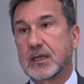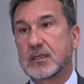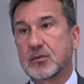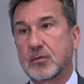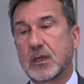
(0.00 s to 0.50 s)
del
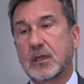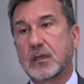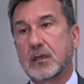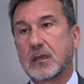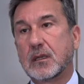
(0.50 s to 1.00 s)
gas natural
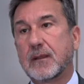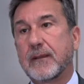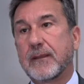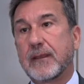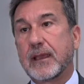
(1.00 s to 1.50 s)

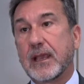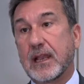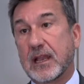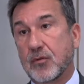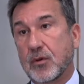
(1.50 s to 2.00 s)

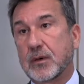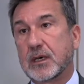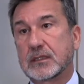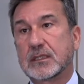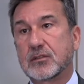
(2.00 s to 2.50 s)
en, la
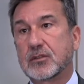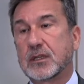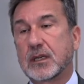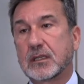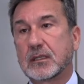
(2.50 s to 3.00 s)
nueva transición
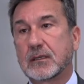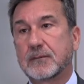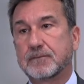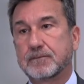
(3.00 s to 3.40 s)
energética.